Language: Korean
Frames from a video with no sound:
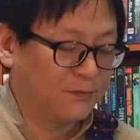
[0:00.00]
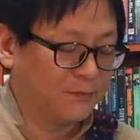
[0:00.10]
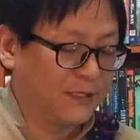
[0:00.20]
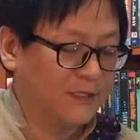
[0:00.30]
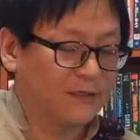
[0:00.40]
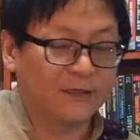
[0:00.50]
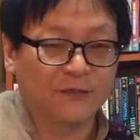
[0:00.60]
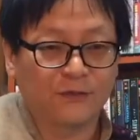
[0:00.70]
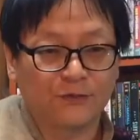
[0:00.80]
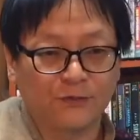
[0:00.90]
받아들이는
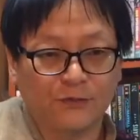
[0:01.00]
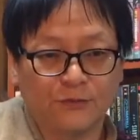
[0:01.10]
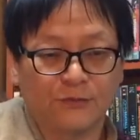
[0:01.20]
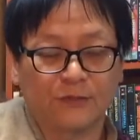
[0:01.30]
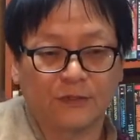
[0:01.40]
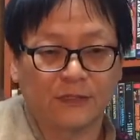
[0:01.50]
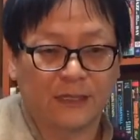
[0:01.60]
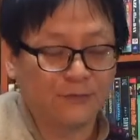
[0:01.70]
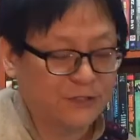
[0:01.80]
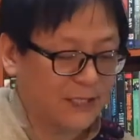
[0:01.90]
것도
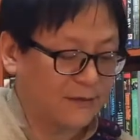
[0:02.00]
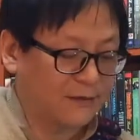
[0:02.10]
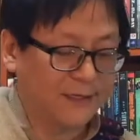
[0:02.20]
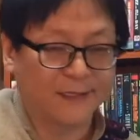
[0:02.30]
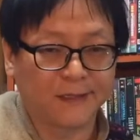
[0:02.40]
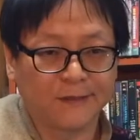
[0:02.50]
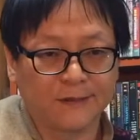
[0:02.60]
나쁘지 않을 것 같아요.